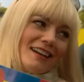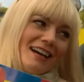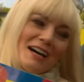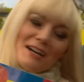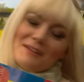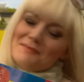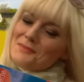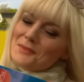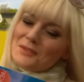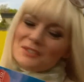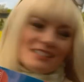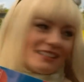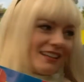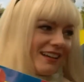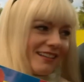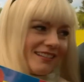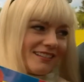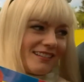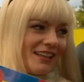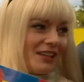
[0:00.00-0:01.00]
Ach,
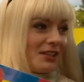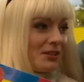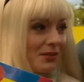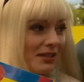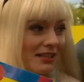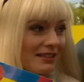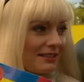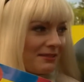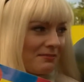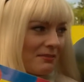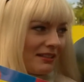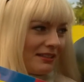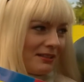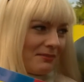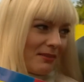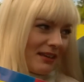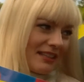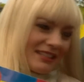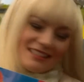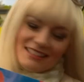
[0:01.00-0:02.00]
Mutter, du hast immer die
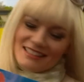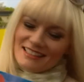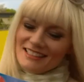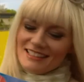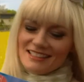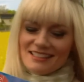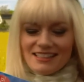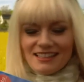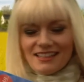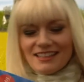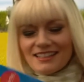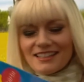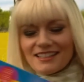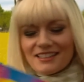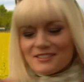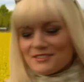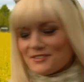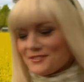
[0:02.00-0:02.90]
besten Ideen.